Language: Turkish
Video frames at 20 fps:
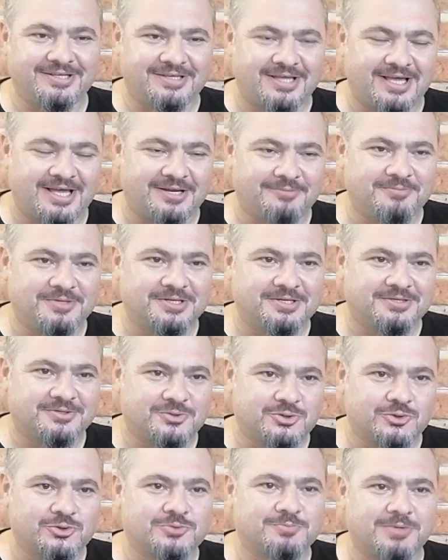Yani bir
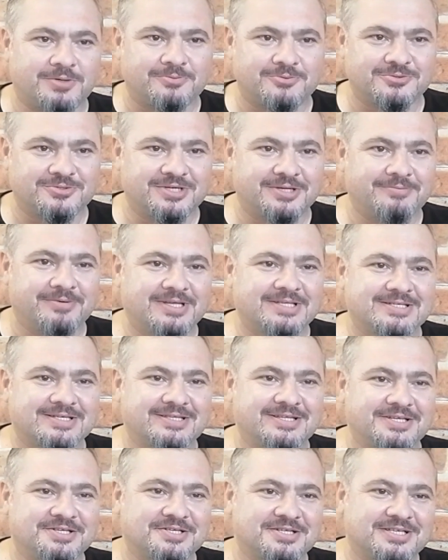çocuk papucuna
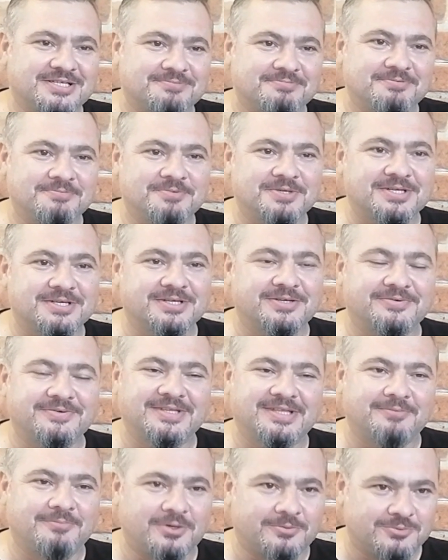benzediği için ismi bir
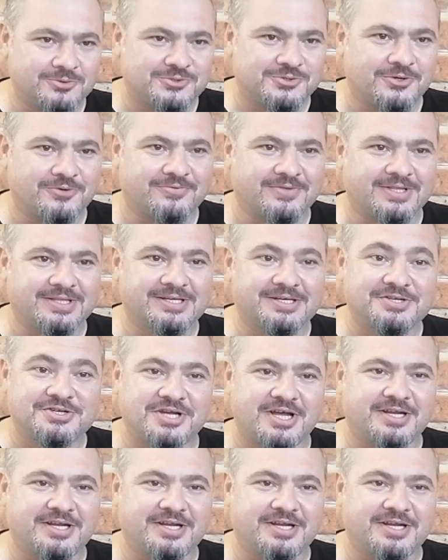nevi de papuç köftedir.